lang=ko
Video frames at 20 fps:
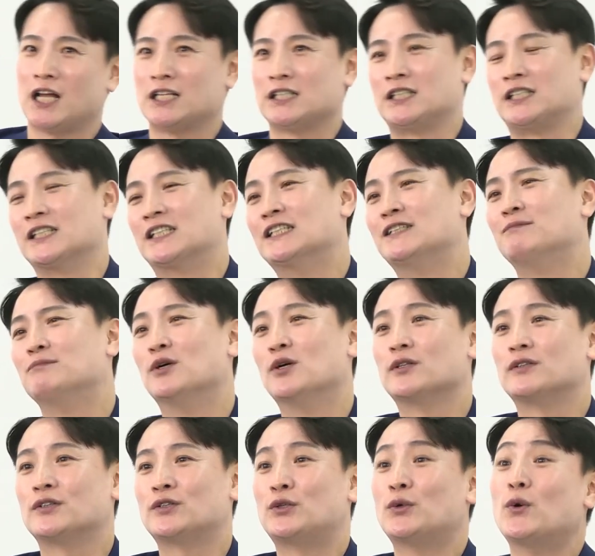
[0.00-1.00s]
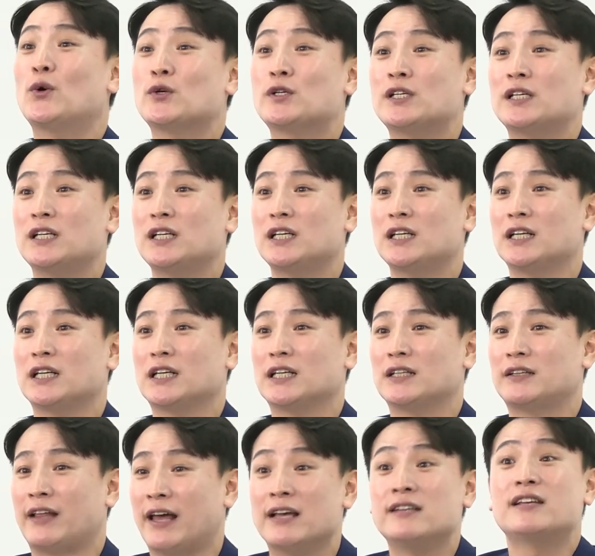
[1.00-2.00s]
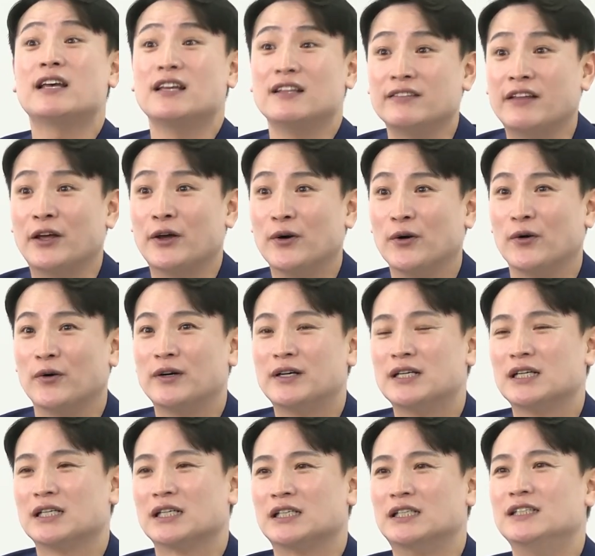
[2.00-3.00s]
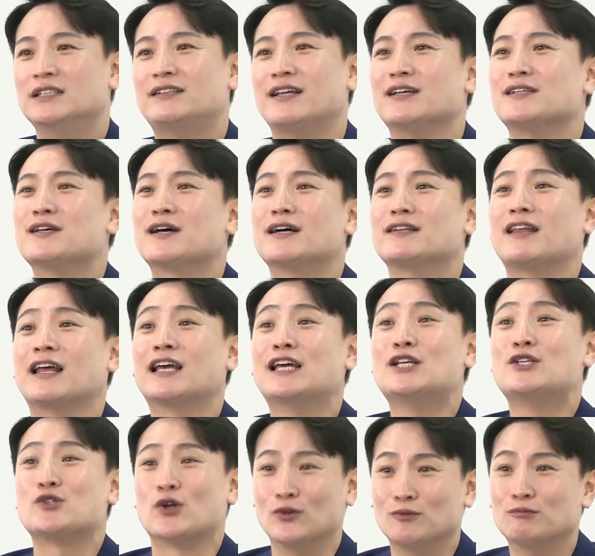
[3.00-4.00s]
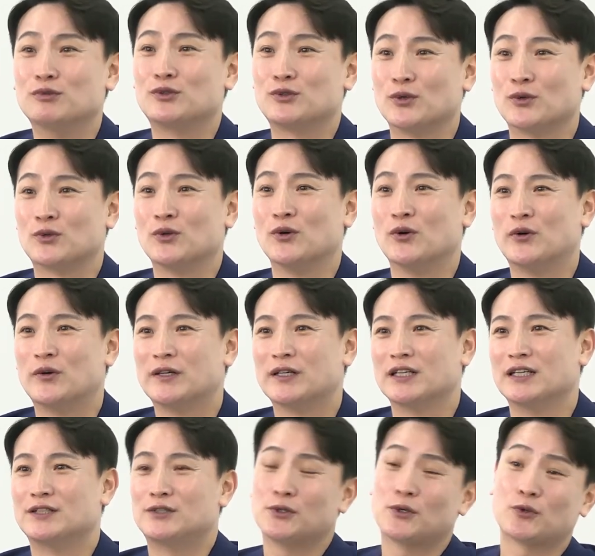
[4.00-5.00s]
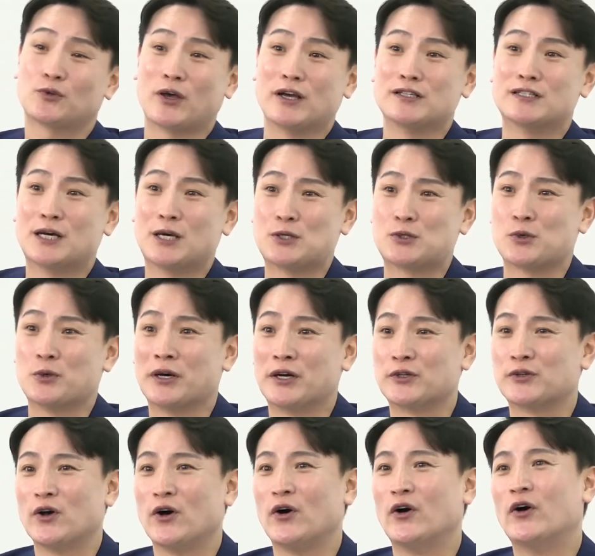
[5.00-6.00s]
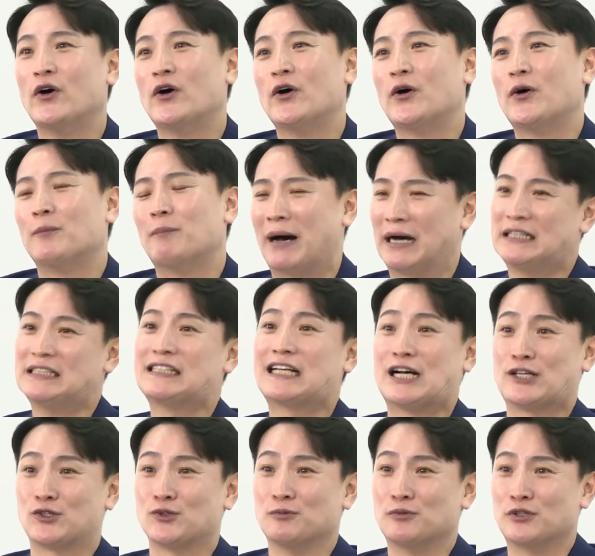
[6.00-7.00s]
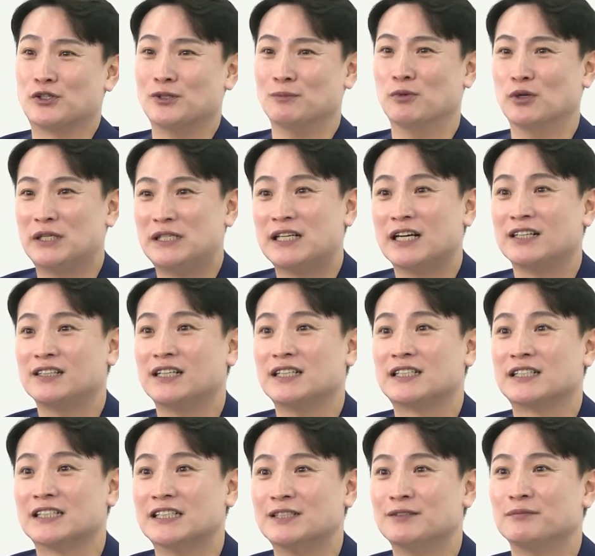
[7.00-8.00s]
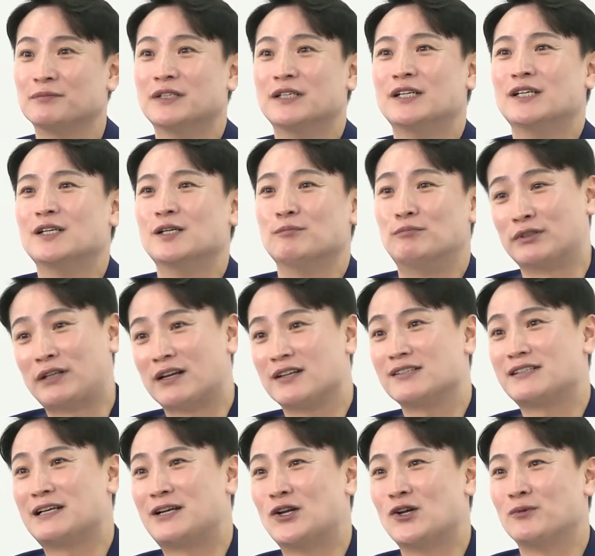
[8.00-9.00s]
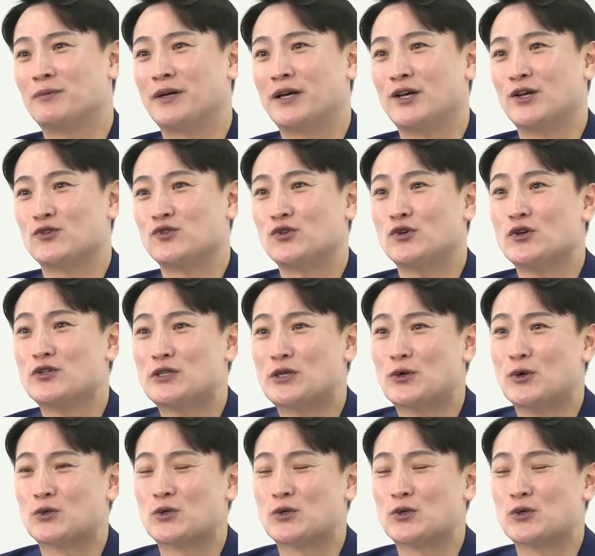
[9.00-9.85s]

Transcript: 지금 뭐 트롯이 대세인데요. 네. 그 대세가 되기 전부터도 이 트롯 굉장히 좋아해서 많은 가수분들 뭐 이 자리에 지금 불타는 셀럽에 출연자로